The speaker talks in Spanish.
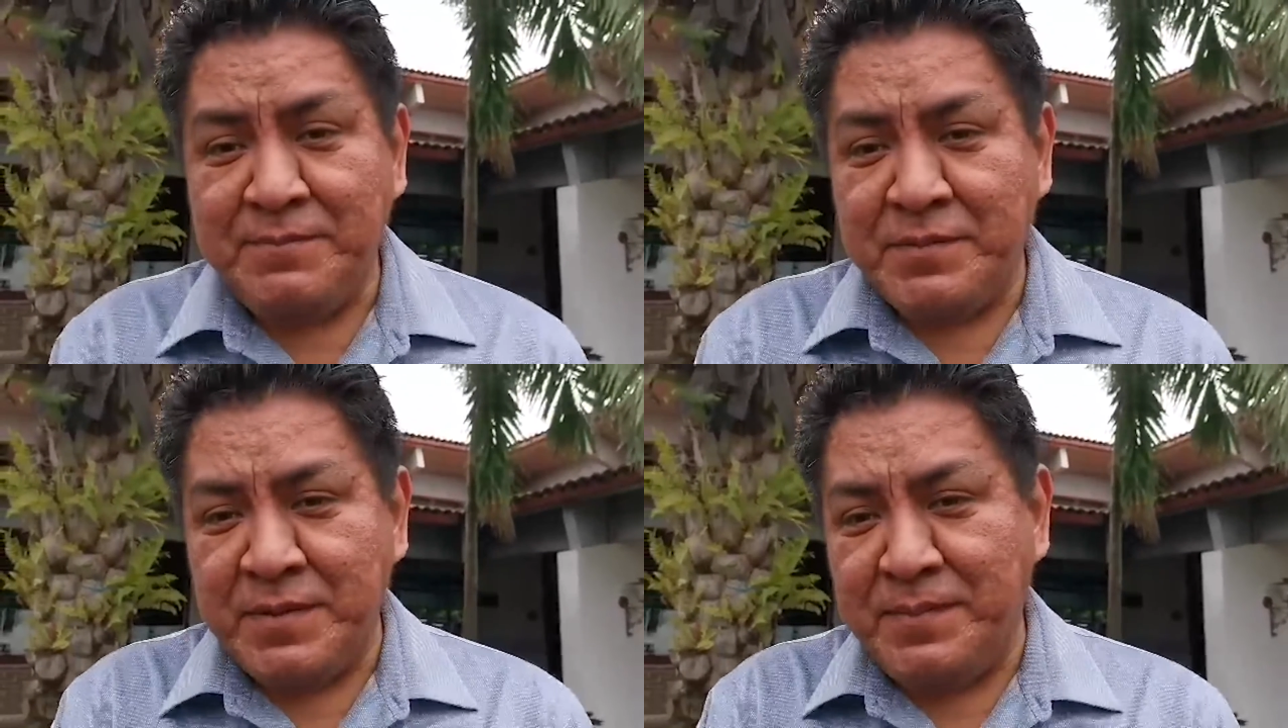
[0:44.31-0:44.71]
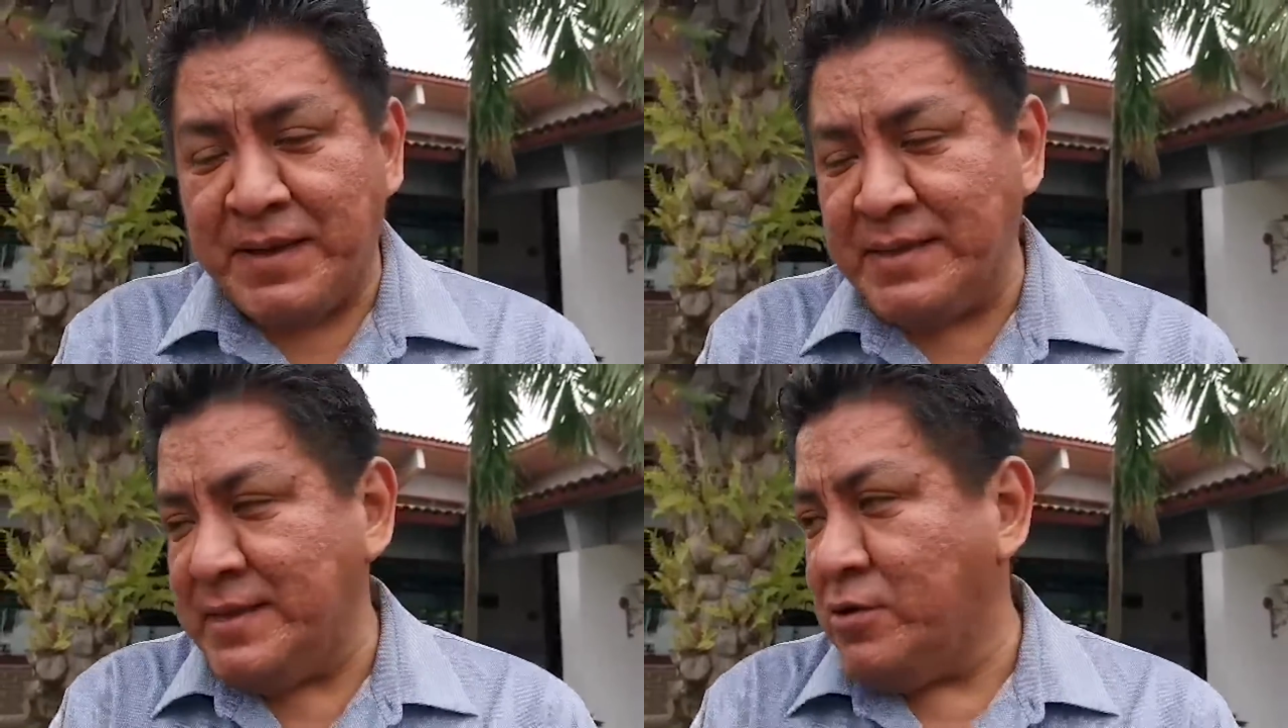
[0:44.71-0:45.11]
el primer
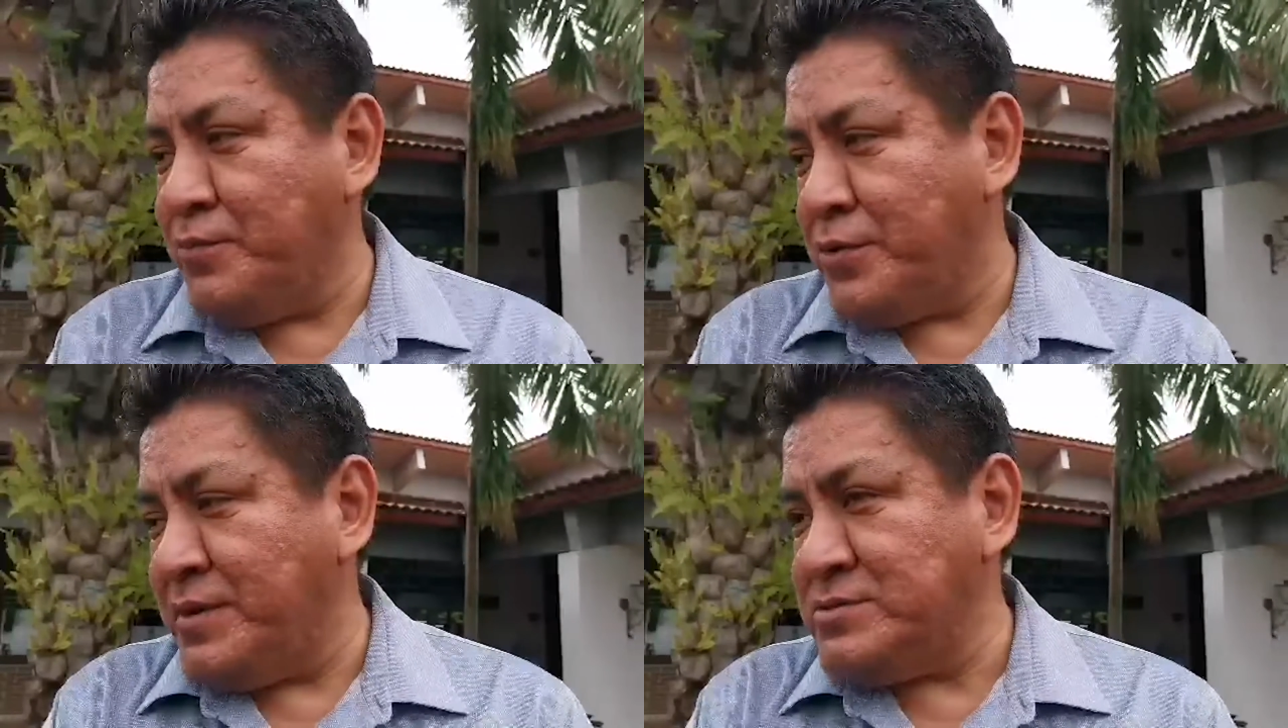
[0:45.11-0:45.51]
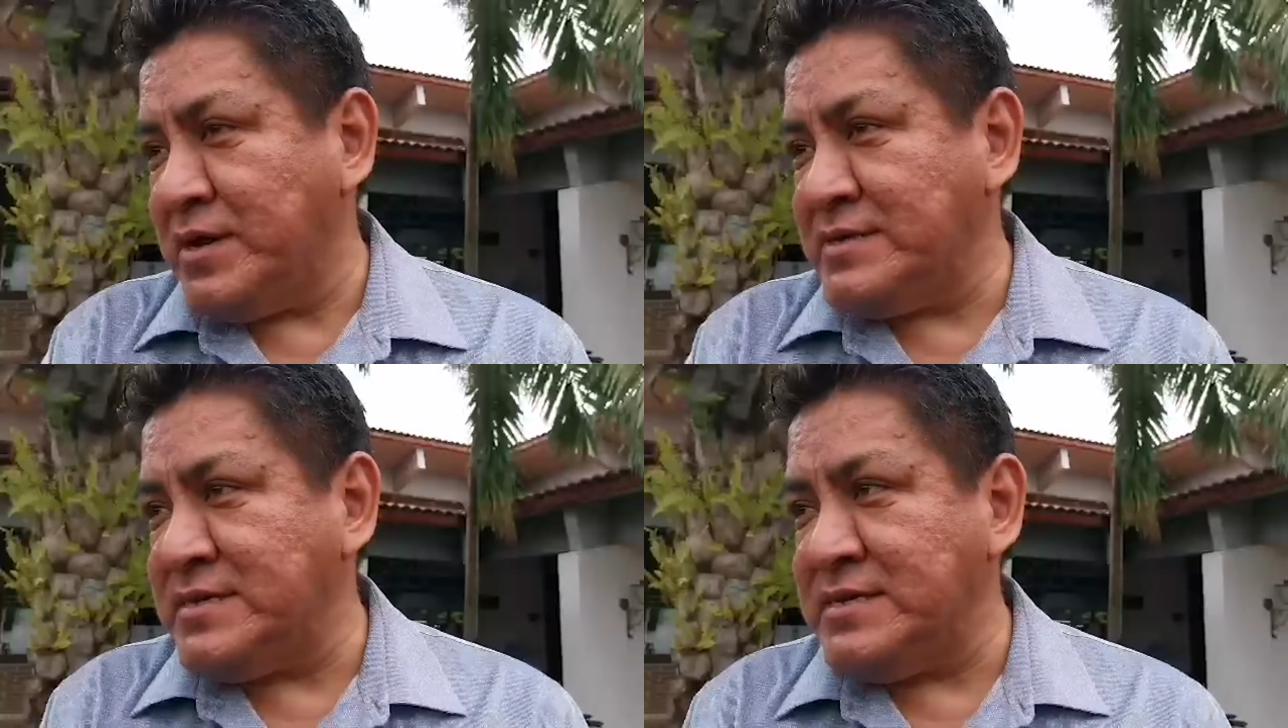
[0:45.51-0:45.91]
paquete y compromiso
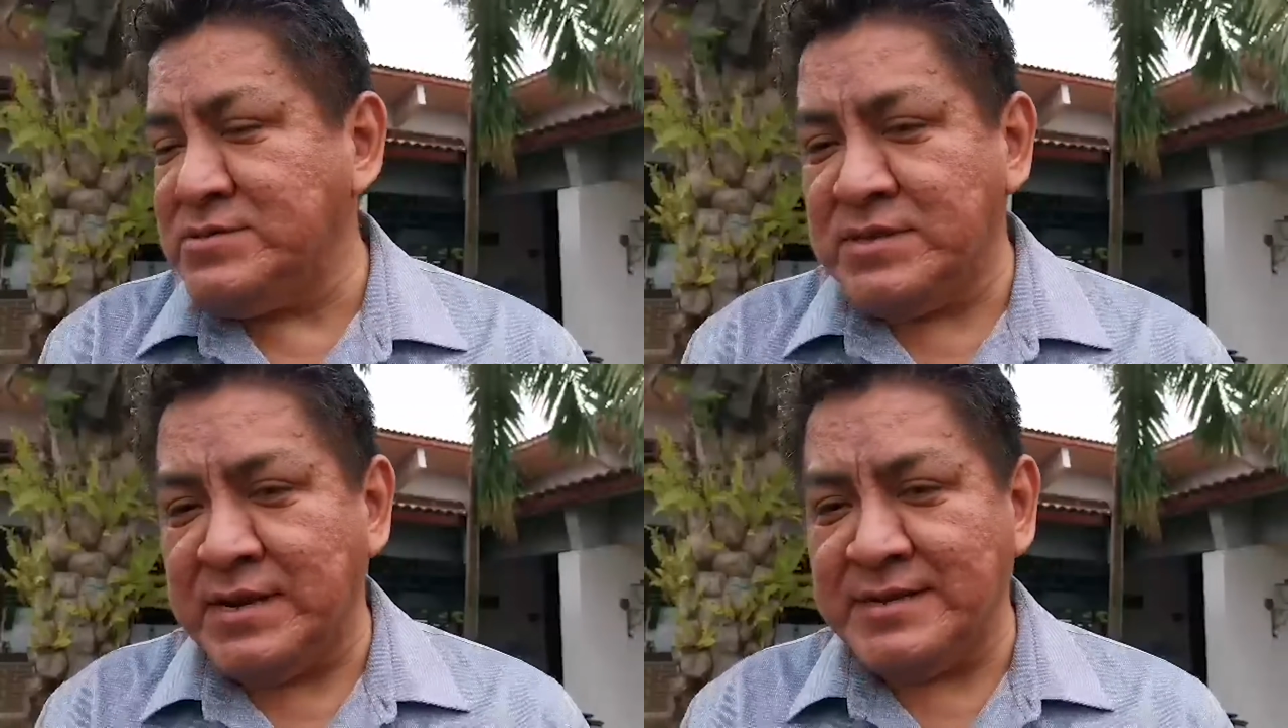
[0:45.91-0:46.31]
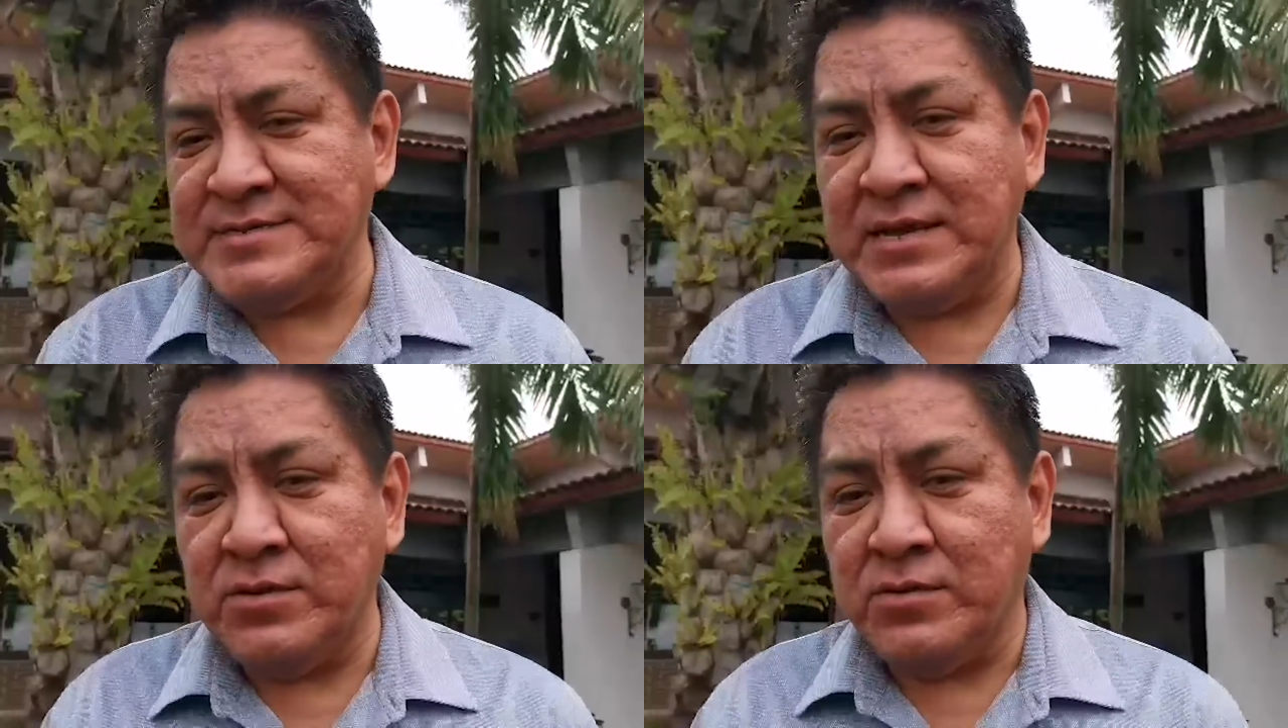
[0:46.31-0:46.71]
que se hizo entre el
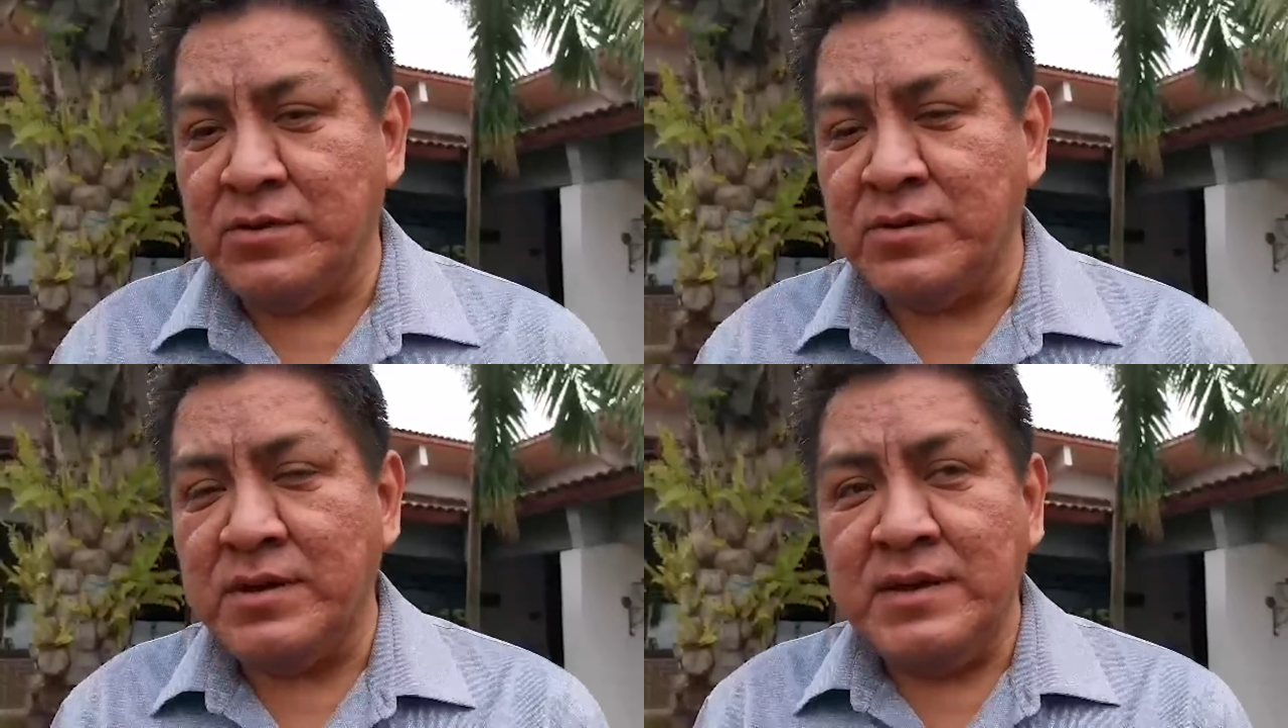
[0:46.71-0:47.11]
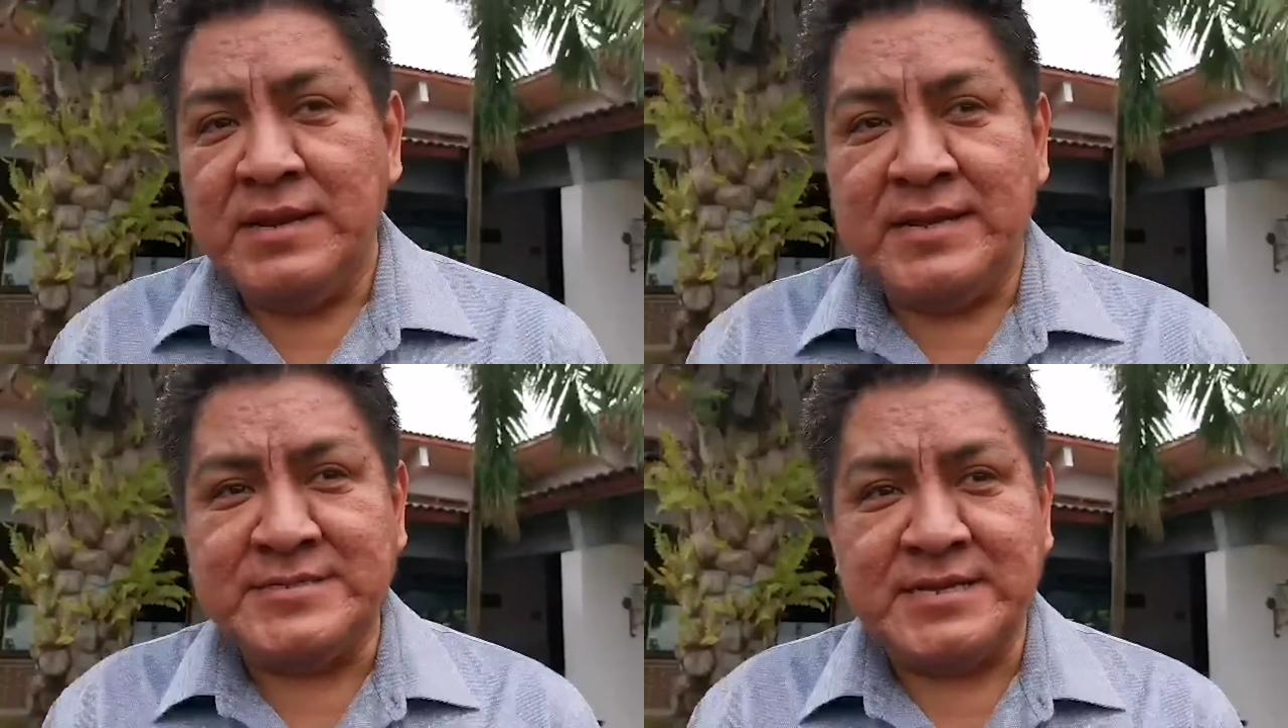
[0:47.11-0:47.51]
Estado con
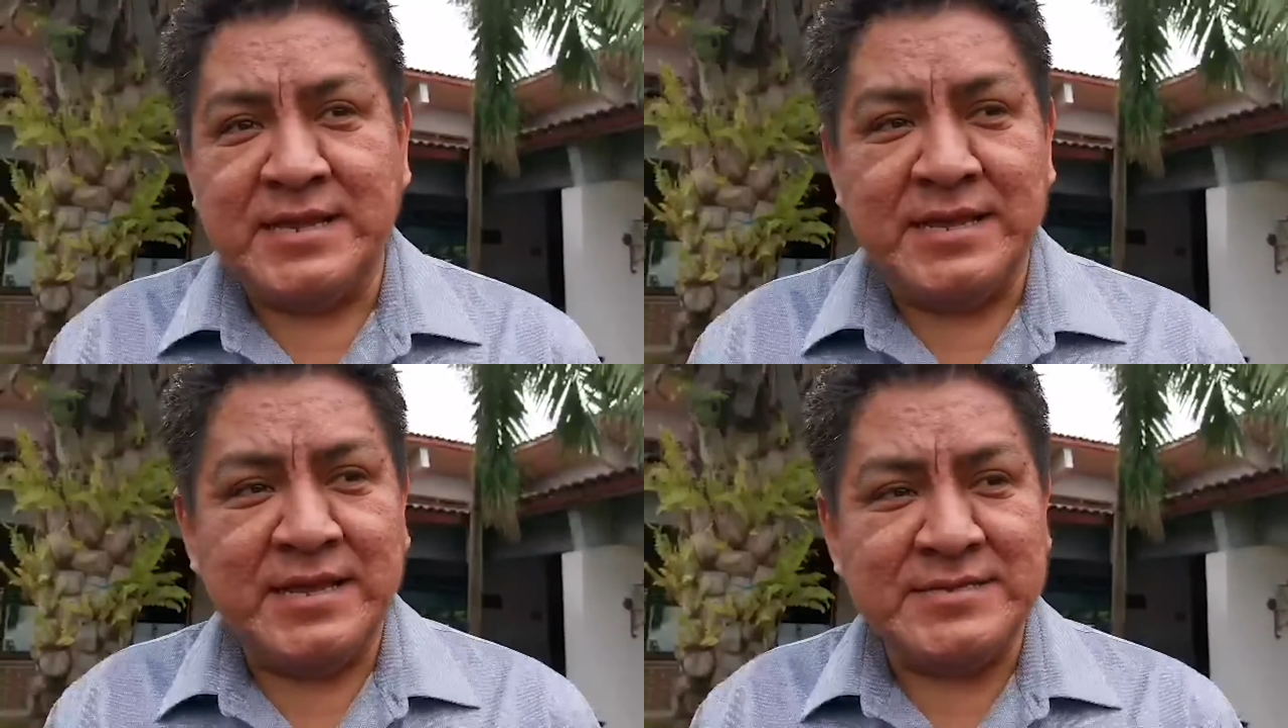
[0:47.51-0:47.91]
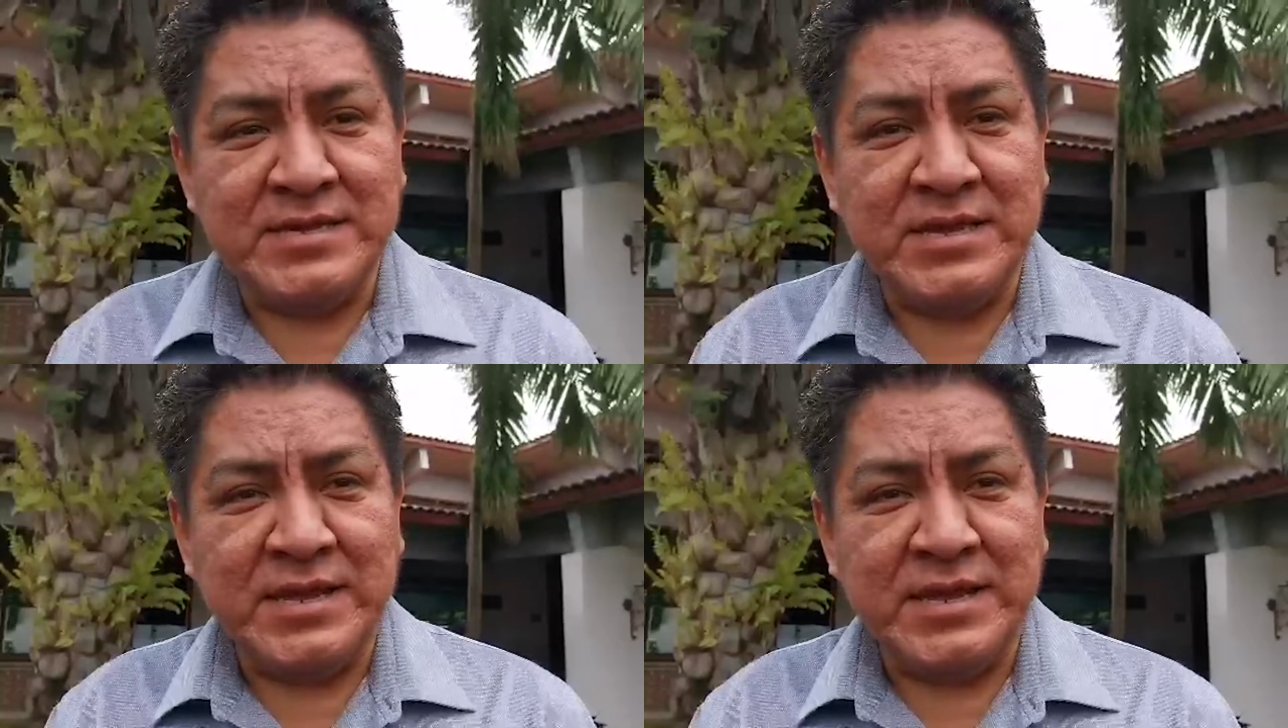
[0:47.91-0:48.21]
la Secretaría de Hacienda y